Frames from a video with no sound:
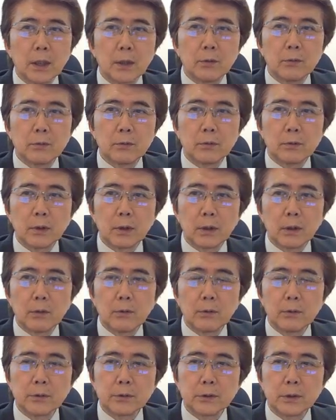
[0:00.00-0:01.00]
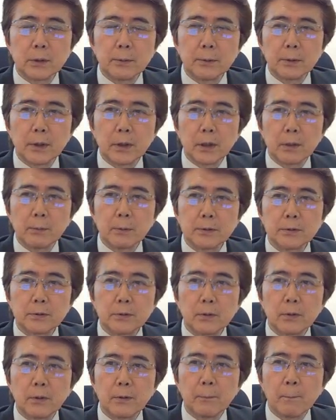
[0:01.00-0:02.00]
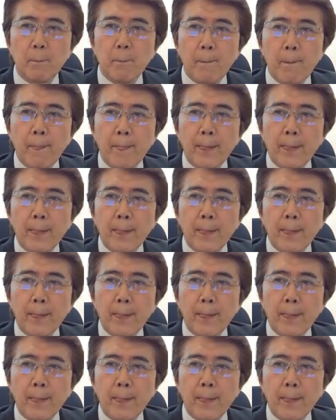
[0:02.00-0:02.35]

脳の中を調べてあげますと、